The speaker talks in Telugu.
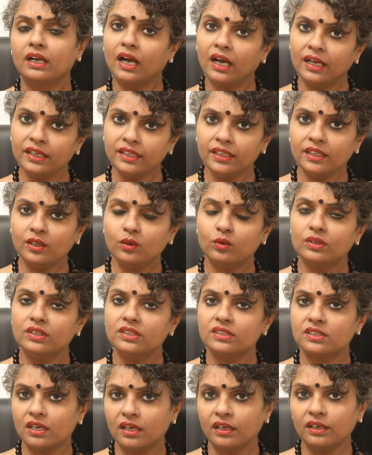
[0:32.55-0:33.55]
కానీ
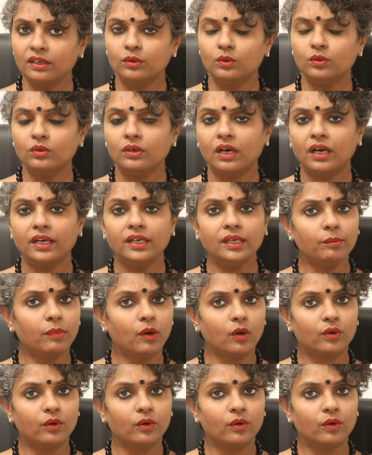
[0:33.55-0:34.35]
కొన్నిసార్లు అన్నీ